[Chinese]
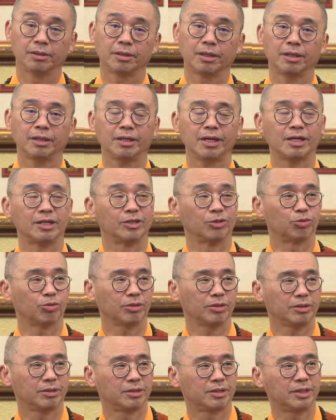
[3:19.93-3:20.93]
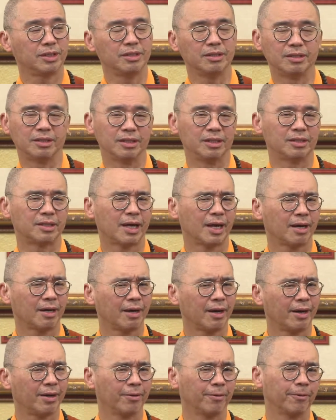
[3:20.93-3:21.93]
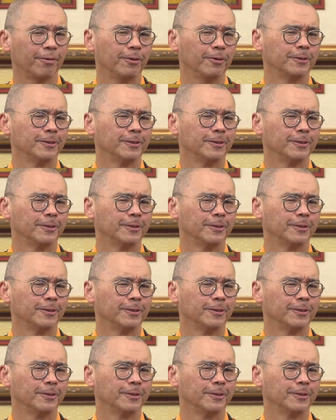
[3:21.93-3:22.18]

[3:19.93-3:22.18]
当然你说近敌贪爱哦，